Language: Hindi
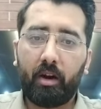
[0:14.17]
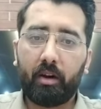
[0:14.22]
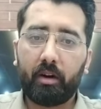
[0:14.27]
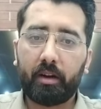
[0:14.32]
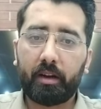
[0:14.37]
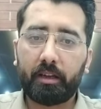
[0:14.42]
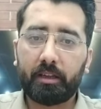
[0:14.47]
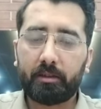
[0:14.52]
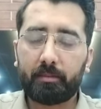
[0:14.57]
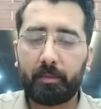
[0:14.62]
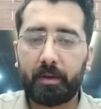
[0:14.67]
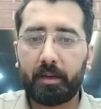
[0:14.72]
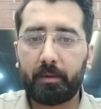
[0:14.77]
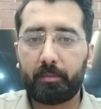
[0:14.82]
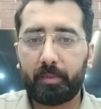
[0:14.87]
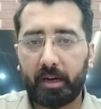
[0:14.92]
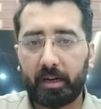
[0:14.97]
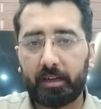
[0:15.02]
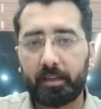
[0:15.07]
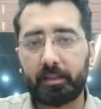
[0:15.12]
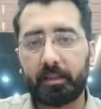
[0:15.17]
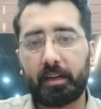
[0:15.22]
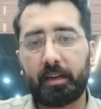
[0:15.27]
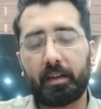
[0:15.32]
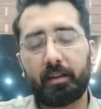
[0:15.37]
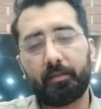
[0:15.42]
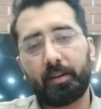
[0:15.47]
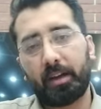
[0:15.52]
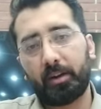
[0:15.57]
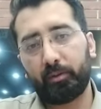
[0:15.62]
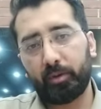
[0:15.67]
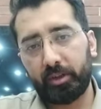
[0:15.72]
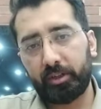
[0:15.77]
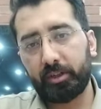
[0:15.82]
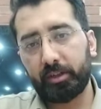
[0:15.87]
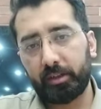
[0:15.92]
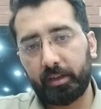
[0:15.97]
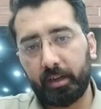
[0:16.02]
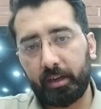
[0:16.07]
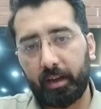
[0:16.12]
और इसमें प्रैक्टिस एंड
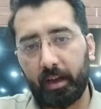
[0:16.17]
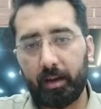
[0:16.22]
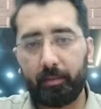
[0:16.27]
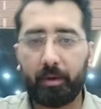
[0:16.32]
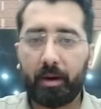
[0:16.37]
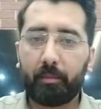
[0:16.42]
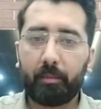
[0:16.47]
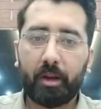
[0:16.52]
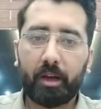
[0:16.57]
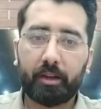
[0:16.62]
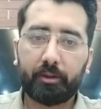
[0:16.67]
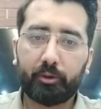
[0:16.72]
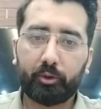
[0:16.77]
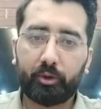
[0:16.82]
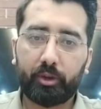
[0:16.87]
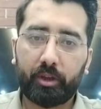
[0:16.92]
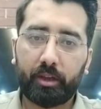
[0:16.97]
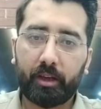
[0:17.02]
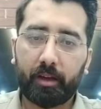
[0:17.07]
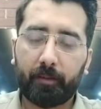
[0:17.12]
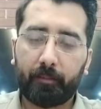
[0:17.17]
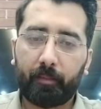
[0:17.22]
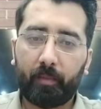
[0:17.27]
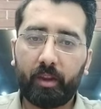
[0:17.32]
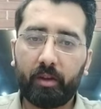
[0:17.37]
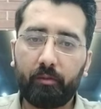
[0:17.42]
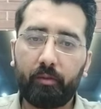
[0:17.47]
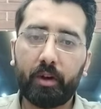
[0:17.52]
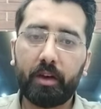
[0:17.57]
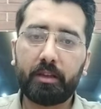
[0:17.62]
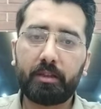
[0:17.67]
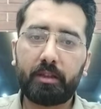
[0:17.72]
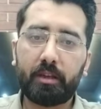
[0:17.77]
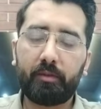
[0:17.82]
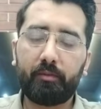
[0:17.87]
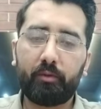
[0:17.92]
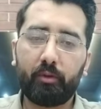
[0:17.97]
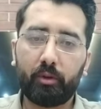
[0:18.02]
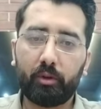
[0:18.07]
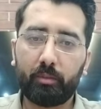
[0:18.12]
एवेलुएशन के क्या मामला होते हैं फ़र्स्ट
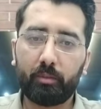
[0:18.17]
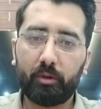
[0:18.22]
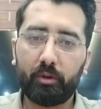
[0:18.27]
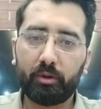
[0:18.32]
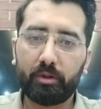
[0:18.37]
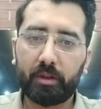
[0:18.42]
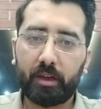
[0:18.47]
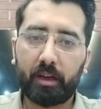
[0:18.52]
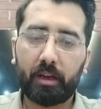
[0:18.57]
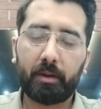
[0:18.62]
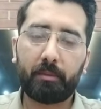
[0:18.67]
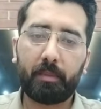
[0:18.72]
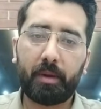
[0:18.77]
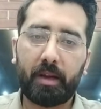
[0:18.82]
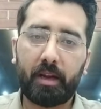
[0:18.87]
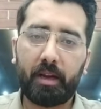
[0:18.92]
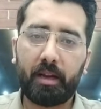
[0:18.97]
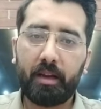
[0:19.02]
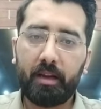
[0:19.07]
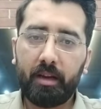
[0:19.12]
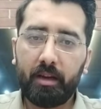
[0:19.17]
एंड फॉरमोस्ट अगर मैं